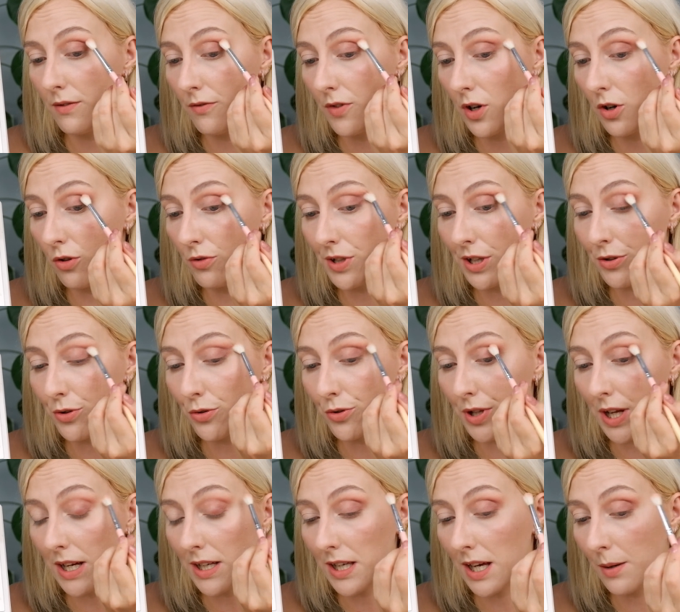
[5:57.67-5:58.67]
Wygląda to
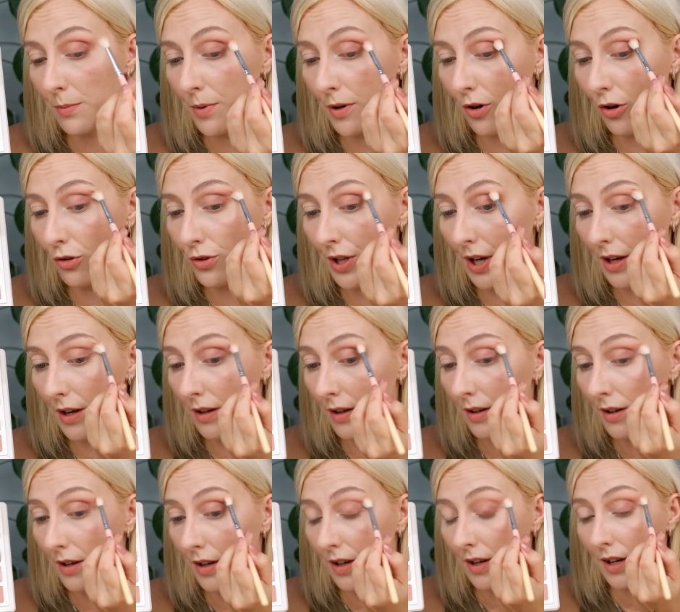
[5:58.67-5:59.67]
tak, jakby
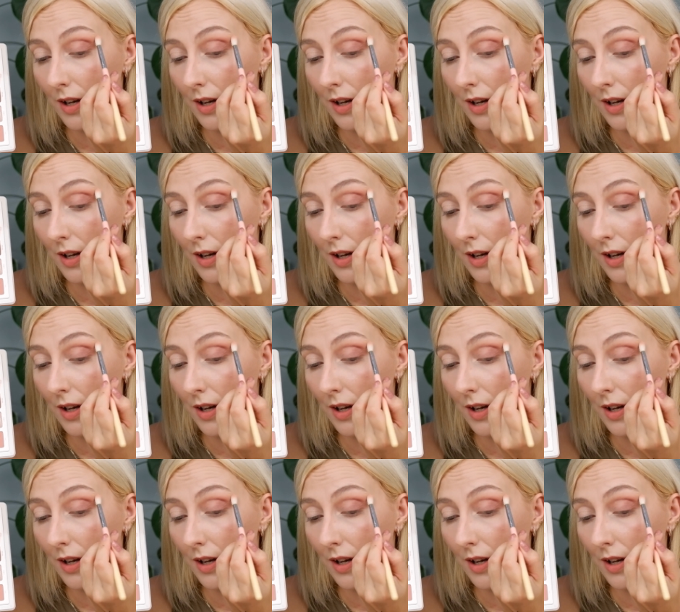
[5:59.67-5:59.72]
one